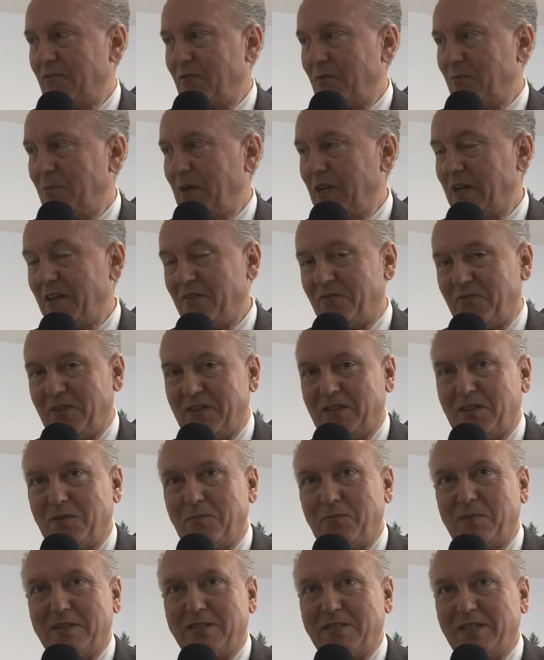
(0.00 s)
femminile ha fatto
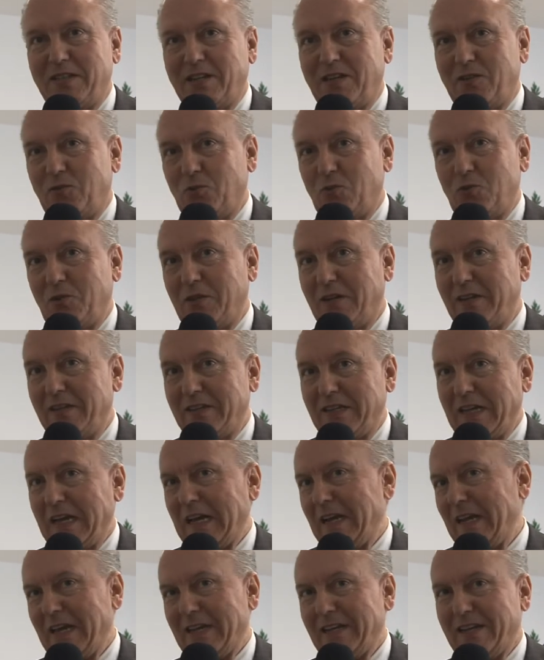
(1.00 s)
impazzire tutta
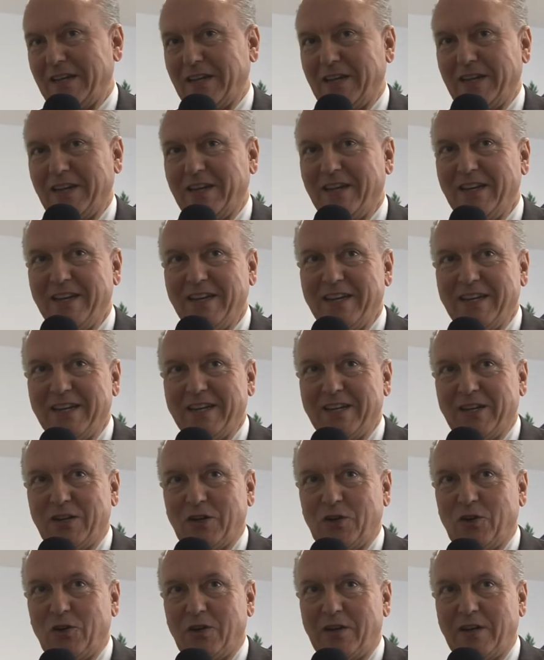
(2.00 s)
l'Italia, anche
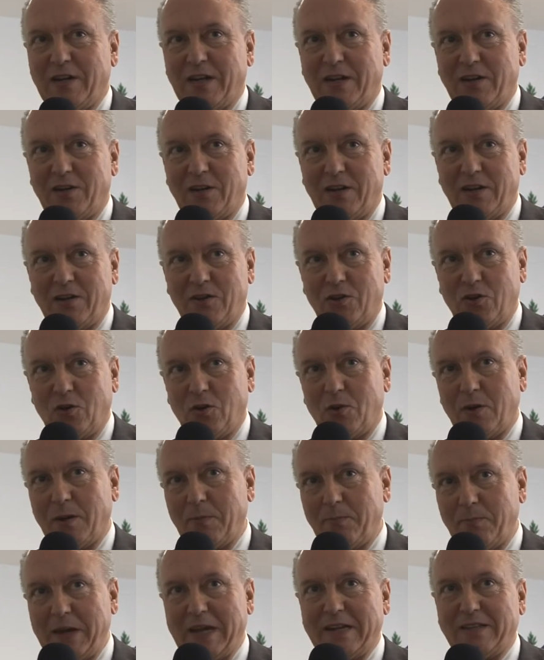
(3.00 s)
la
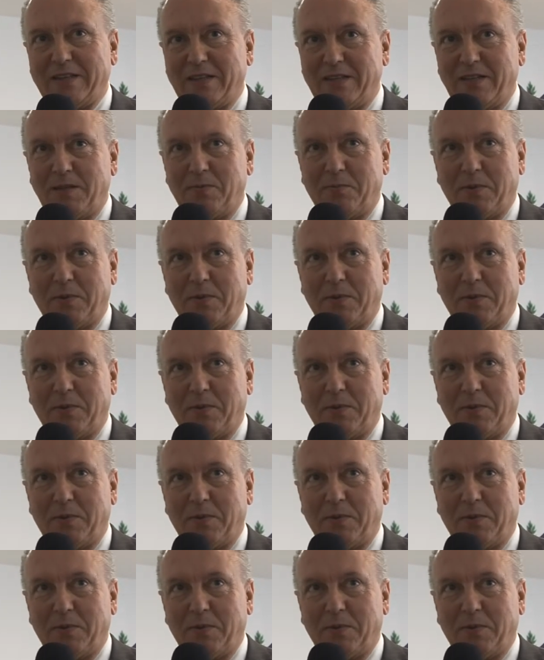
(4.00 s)
non parte di